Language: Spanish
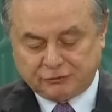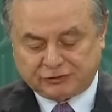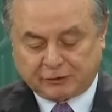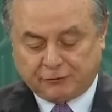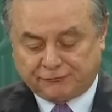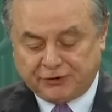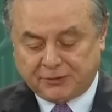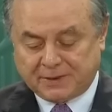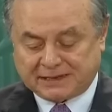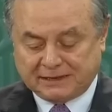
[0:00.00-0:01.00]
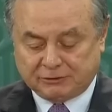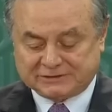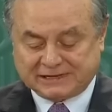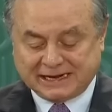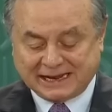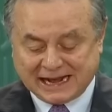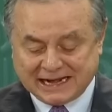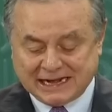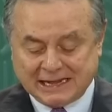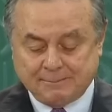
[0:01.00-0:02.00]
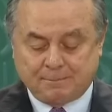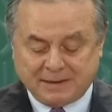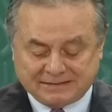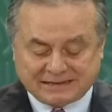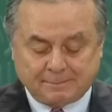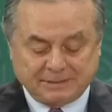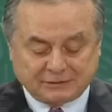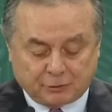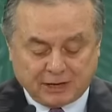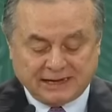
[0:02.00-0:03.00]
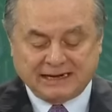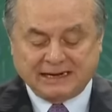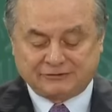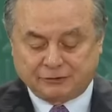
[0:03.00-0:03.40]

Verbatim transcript: ello se confirma que nuestra gran empresa petrolera